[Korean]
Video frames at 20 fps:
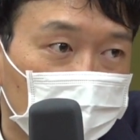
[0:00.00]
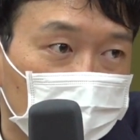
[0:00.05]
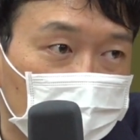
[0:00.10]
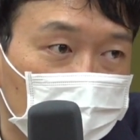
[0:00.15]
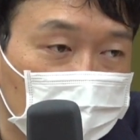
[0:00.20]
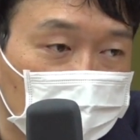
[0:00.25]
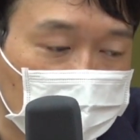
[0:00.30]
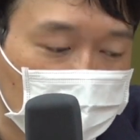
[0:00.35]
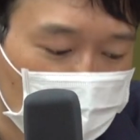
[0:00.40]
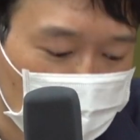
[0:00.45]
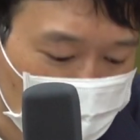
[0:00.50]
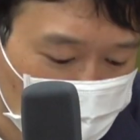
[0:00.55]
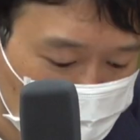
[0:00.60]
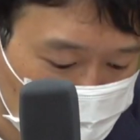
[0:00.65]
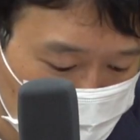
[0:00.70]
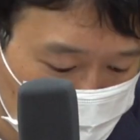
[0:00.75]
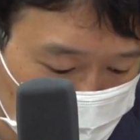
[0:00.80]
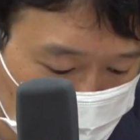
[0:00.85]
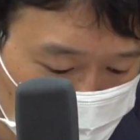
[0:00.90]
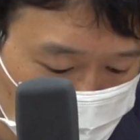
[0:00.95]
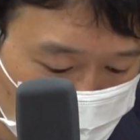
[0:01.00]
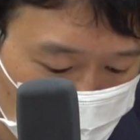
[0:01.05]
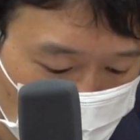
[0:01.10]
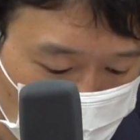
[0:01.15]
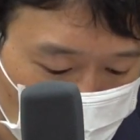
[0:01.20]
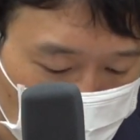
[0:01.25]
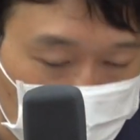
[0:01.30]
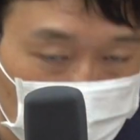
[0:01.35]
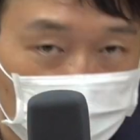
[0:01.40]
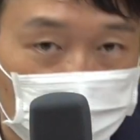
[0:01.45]
이를테면은 그
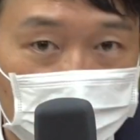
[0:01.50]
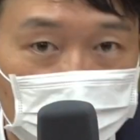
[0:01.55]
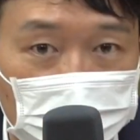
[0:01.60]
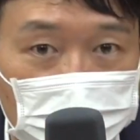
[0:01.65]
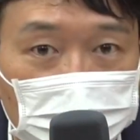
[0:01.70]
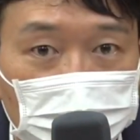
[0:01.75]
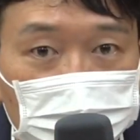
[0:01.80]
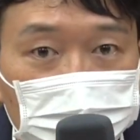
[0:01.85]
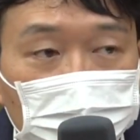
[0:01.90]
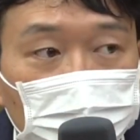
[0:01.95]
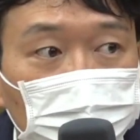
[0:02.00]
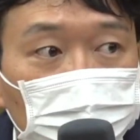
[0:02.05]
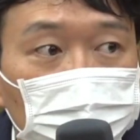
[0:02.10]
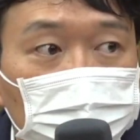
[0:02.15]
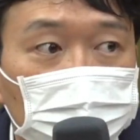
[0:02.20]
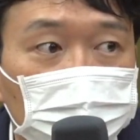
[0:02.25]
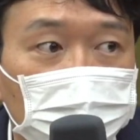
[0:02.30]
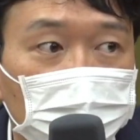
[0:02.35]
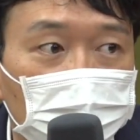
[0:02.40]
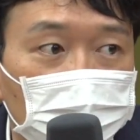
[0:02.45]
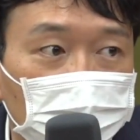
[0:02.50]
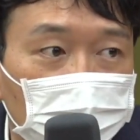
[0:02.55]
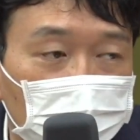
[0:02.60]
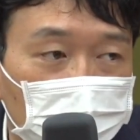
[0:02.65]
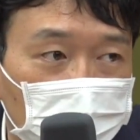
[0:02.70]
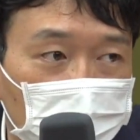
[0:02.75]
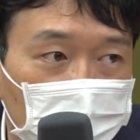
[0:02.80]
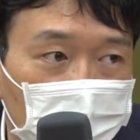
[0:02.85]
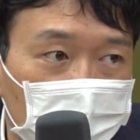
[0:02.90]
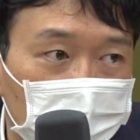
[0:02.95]
대표적인 사례가 서울대의
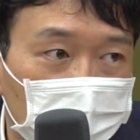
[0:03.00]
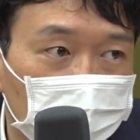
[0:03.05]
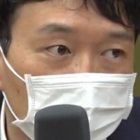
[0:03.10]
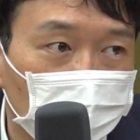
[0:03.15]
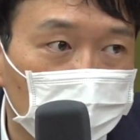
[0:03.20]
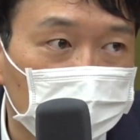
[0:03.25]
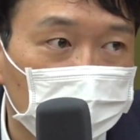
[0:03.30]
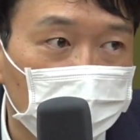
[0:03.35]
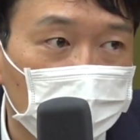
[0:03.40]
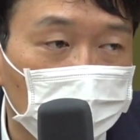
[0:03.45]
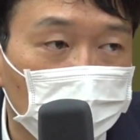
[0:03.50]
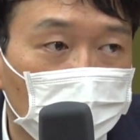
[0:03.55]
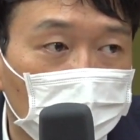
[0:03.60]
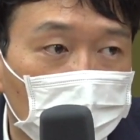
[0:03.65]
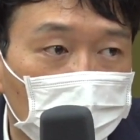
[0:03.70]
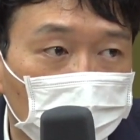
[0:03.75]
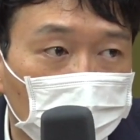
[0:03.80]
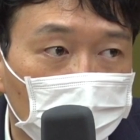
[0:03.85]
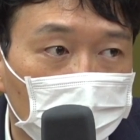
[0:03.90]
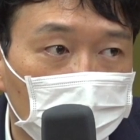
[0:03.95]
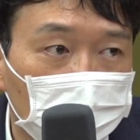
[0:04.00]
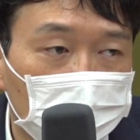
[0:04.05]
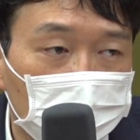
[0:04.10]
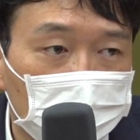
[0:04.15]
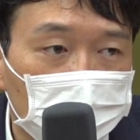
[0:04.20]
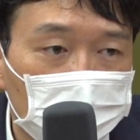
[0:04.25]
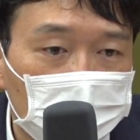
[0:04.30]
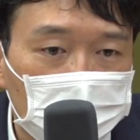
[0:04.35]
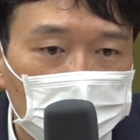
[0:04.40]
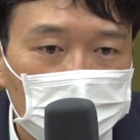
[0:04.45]
원자핵공학과
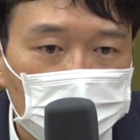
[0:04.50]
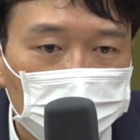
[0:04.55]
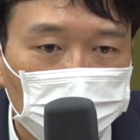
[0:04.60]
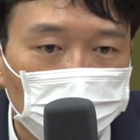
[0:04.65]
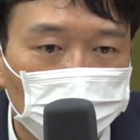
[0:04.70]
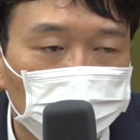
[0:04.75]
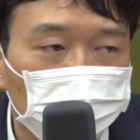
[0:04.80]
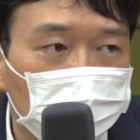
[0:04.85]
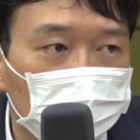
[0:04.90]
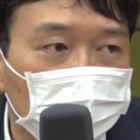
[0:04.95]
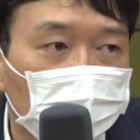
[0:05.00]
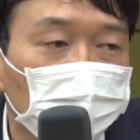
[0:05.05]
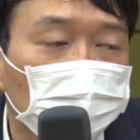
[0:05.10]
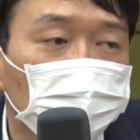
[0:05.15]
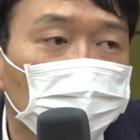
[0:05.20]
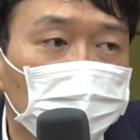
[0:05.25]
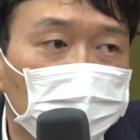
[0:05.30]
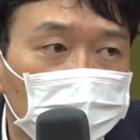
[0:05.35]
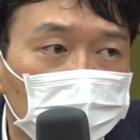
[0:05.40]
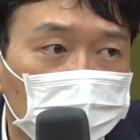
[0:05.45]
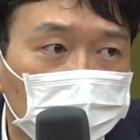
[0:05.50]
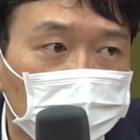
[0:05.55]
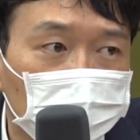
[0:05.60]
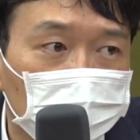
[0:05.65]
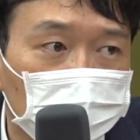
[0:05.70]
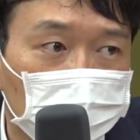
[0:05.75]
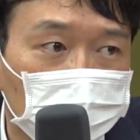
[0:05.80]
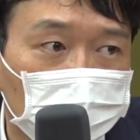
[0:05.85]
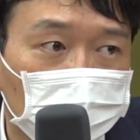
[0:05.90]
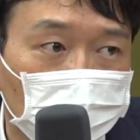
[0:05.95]
교수인 서균렬
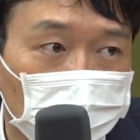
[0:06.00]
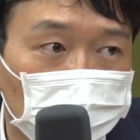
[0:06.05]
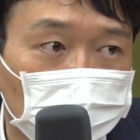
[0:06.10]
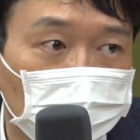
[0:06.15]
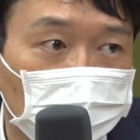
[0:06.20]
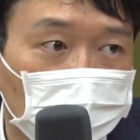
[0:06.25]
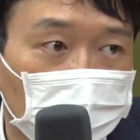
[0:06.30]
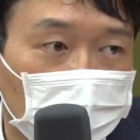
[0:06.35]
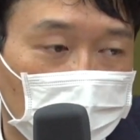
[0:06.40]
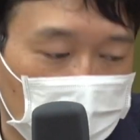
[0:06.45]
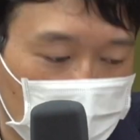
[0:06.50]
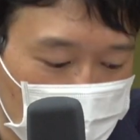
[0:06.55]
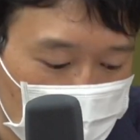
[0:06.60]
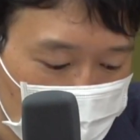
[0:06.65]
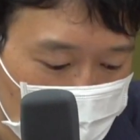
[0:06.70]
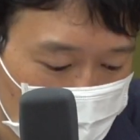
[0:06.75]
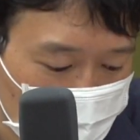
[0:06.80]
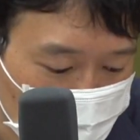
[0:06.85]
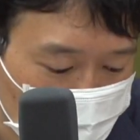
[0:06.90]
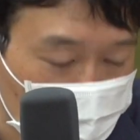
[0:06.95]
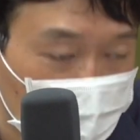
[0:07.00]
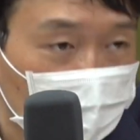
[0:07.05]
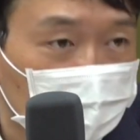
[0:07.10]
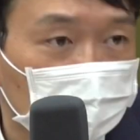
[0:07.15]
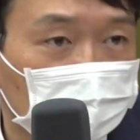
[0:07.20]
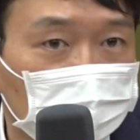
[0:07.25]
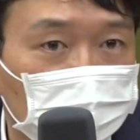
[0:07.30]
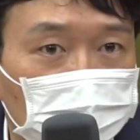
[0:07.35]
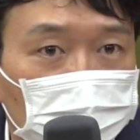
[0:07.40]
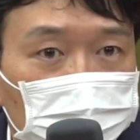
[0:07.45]
교수인데, 이분 같은
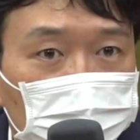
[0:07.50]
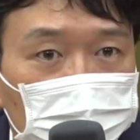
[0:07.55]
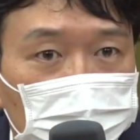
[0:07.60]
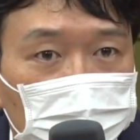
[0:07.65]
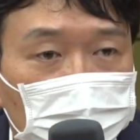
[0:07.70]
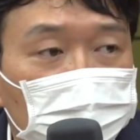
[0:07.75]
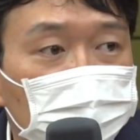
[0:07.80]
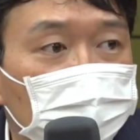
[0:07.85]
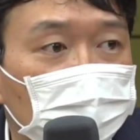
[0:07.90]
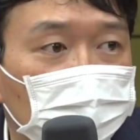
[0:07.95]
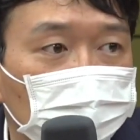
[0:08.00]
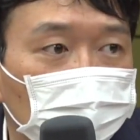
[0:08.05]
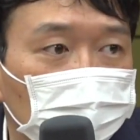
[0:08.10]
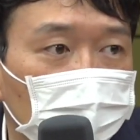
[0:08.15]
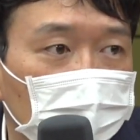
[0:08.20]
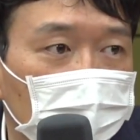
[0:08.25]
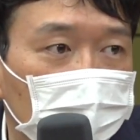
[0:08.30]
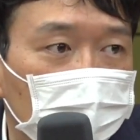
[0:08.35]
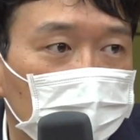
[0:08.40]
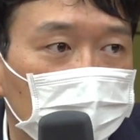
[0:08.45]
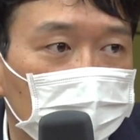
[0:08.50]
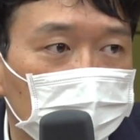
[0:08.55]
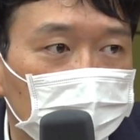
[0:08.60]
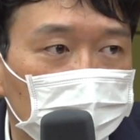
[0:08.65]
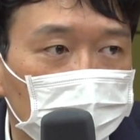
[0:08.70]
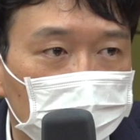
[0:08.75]
경우는 현 정부의